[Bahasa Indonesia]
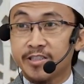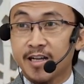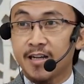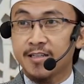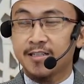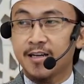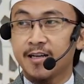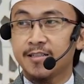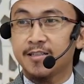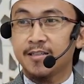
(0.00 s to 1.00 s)

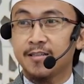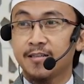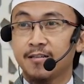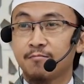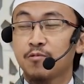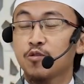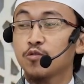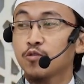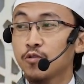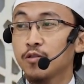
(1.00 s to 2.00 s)
Jalan-jalannya
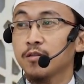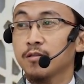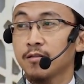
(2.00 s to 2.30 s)
menuntut